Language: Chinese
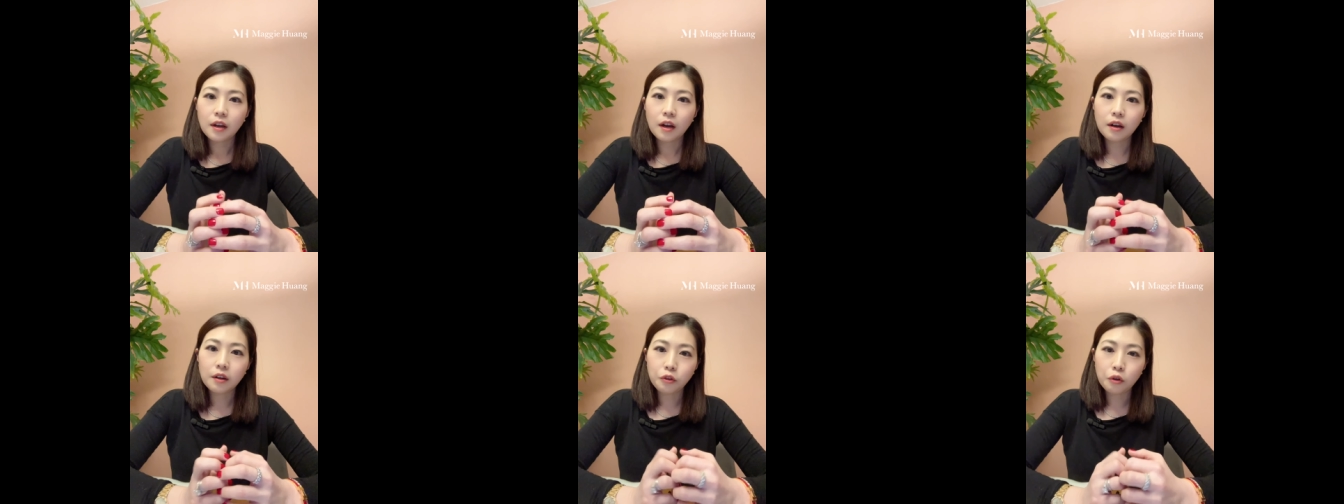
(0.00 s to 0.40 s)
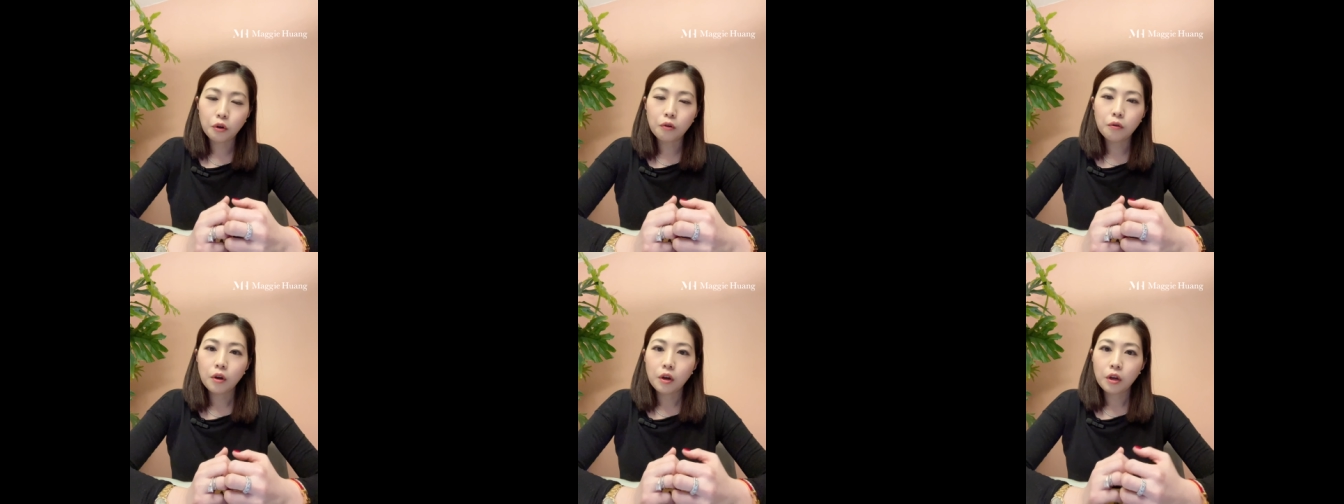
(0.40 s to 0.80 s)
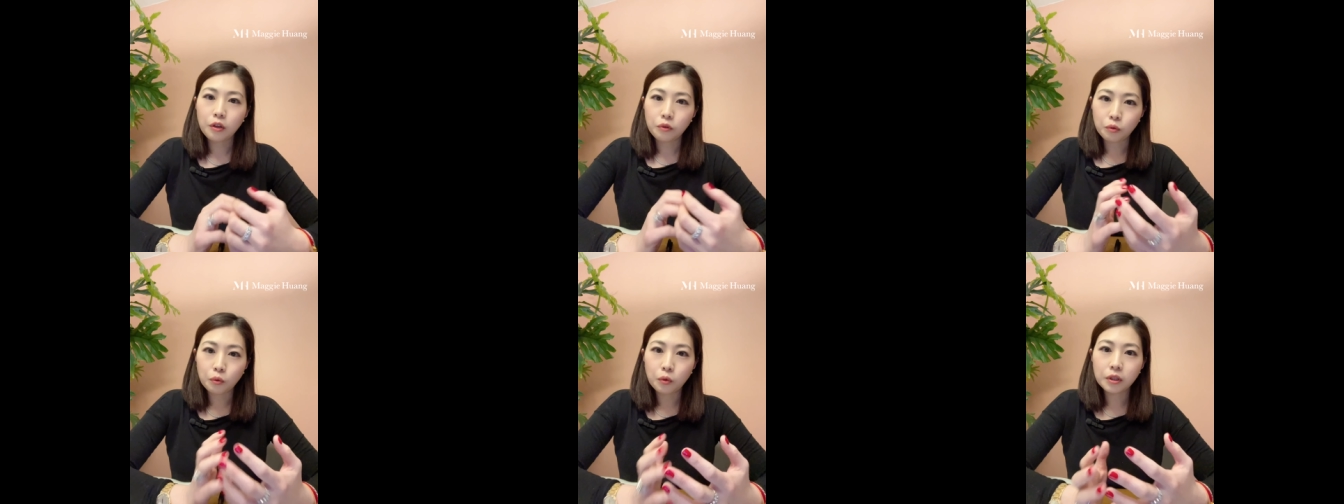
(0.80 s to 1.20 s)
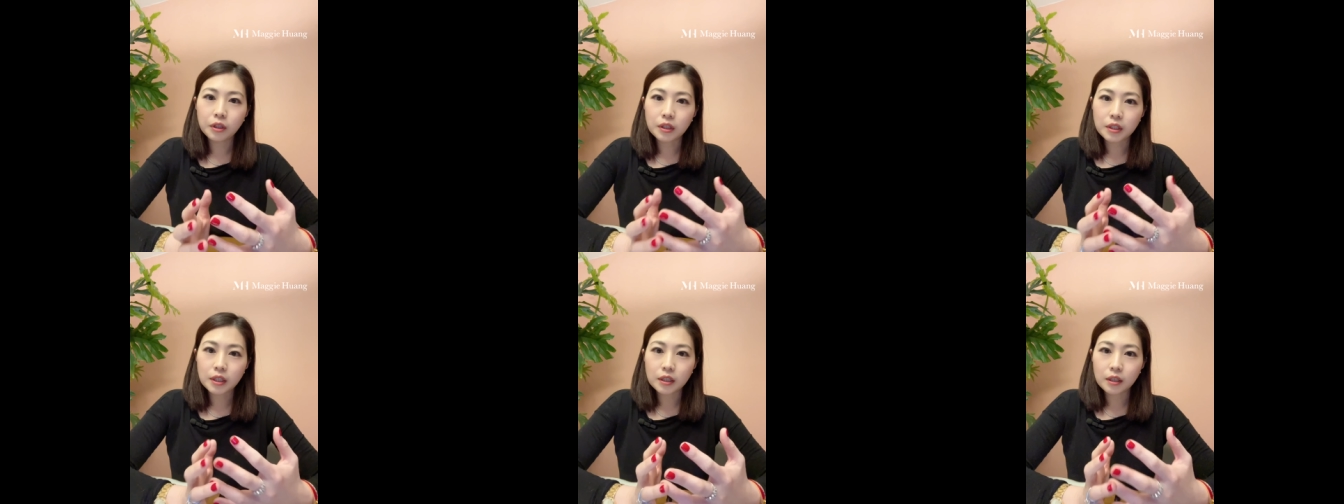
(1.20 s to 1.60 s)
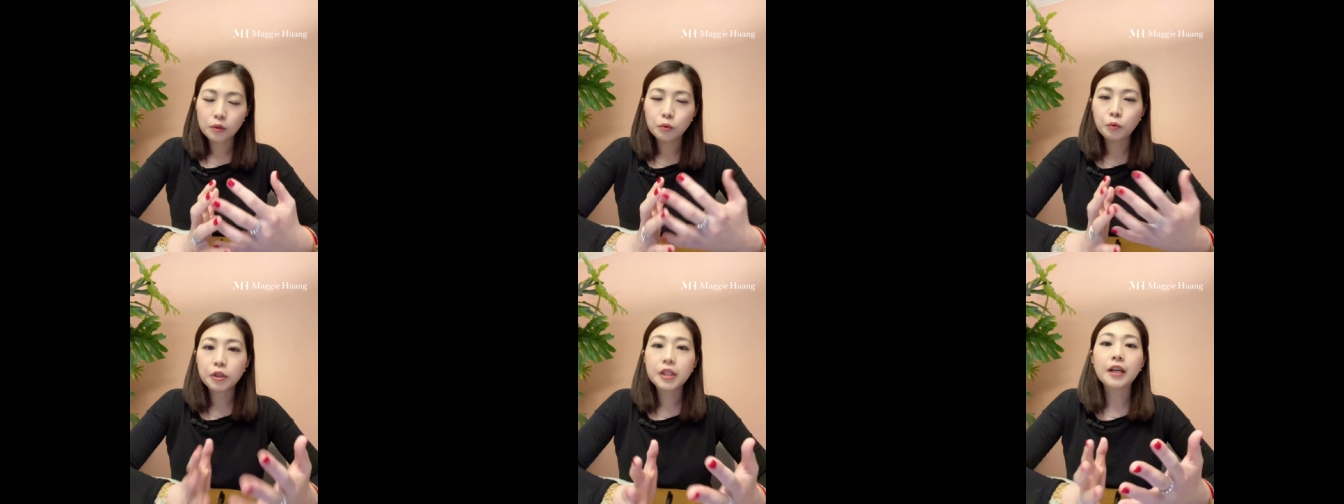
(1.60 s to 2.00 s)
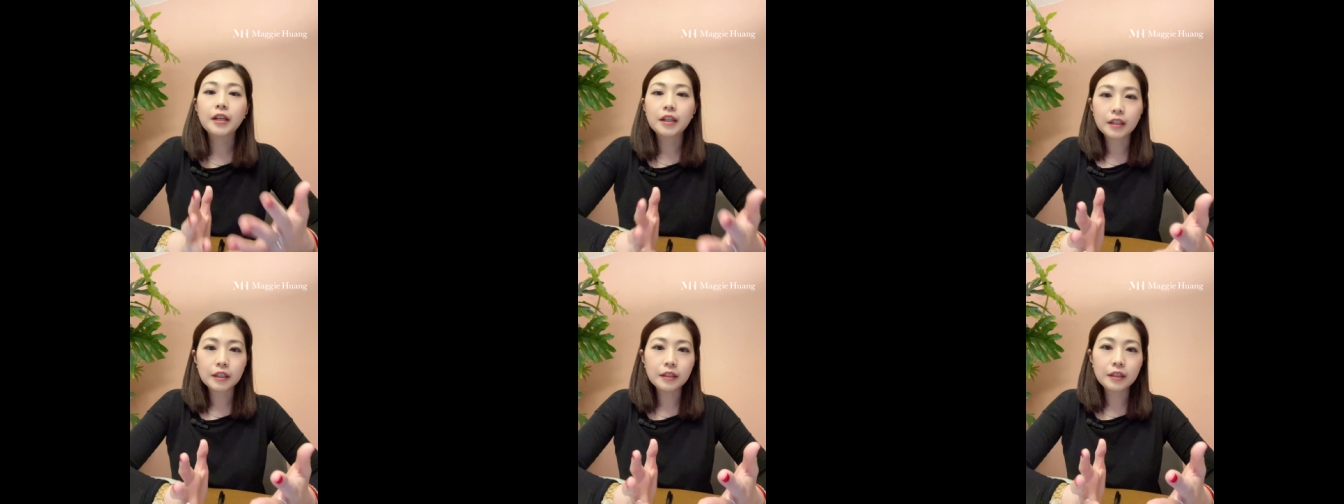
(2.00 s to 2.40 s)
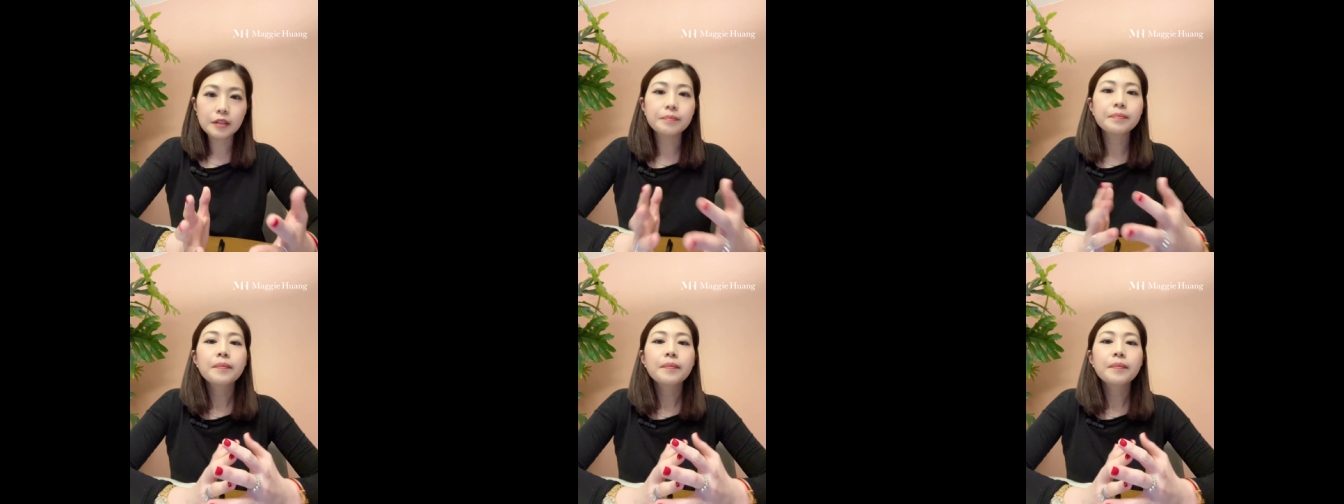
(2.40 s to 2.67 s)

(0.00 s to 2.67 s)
呃有很多的这个无限可能。